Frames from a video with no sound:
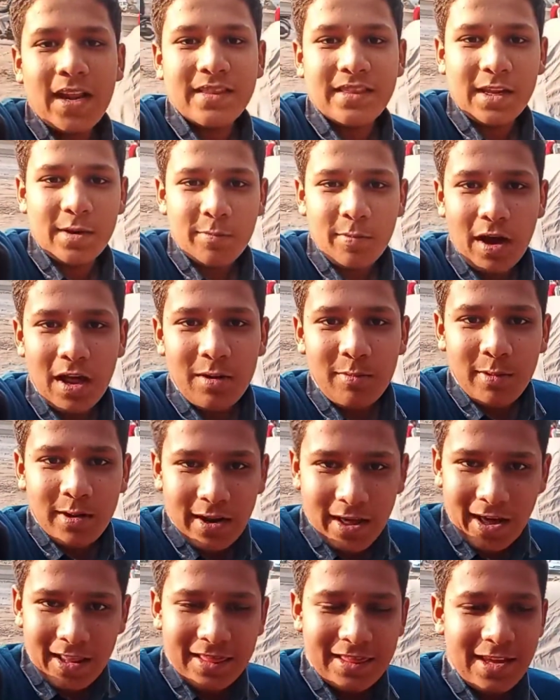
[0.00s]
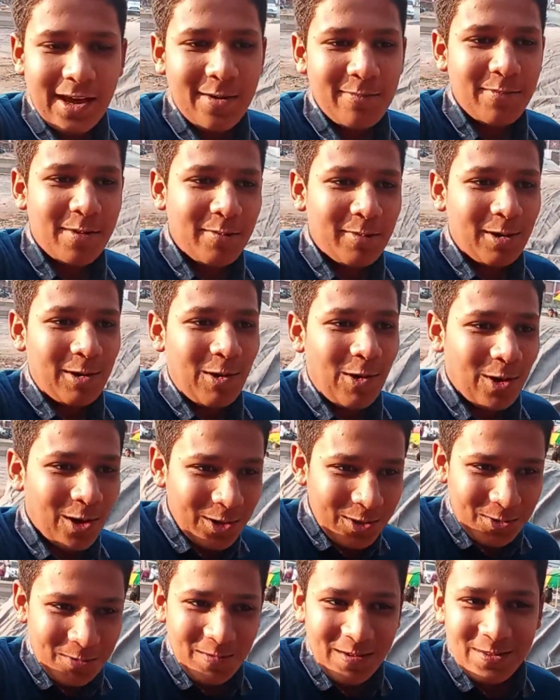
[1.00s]
मैंने त्रिपाल भी डाल दिया मैं
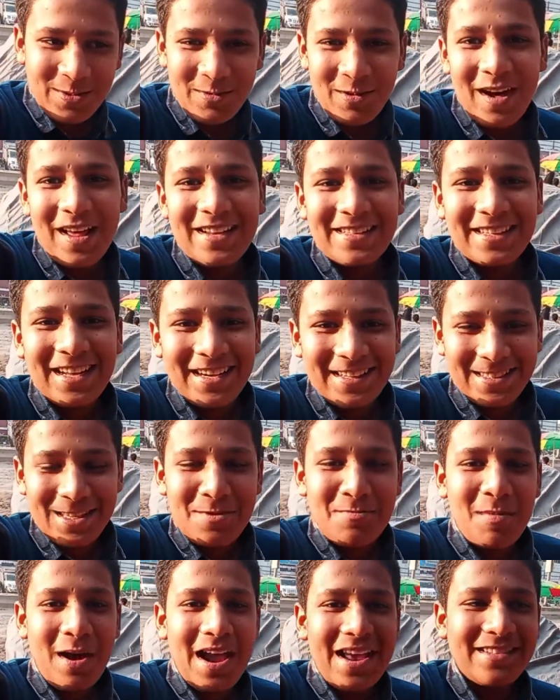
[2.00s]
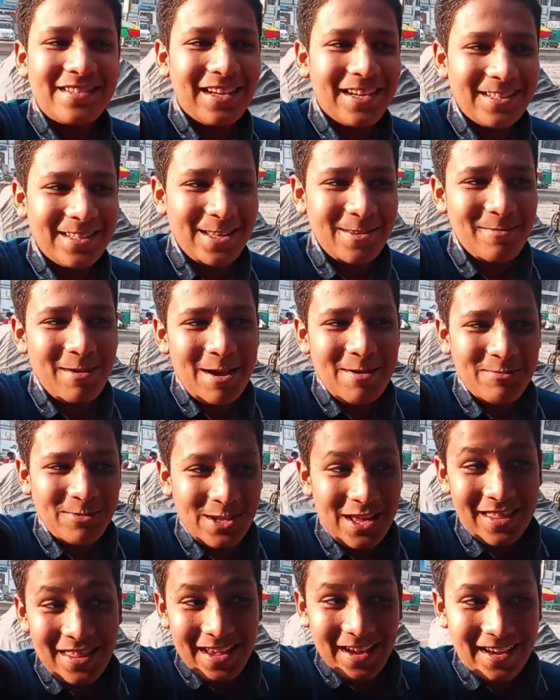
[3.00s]
मिलवाऊंगा तुम्हें दोबारा से अरसद भाई से अरसद भाई
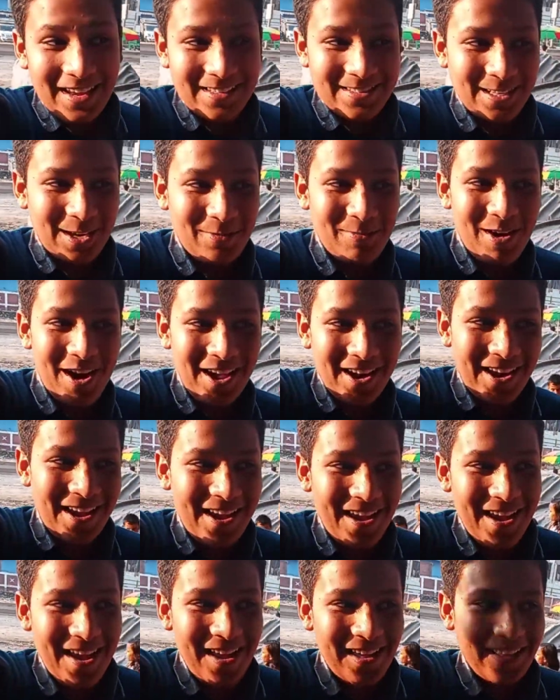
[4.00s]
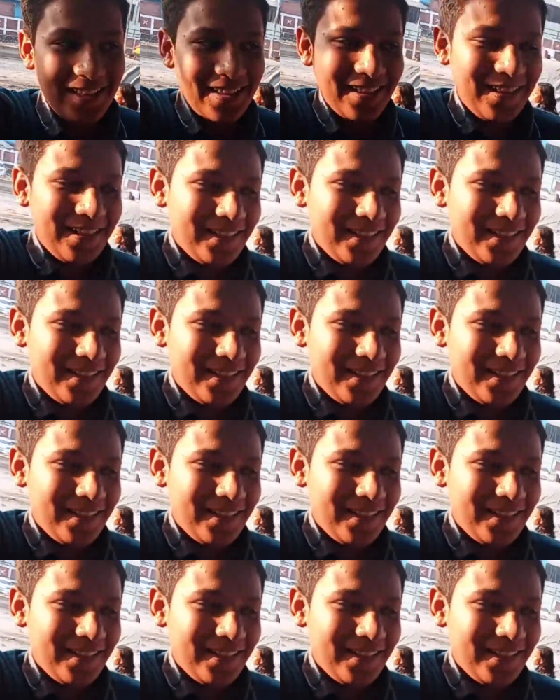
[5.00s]
मुझे देख के शर्मा रहे हैं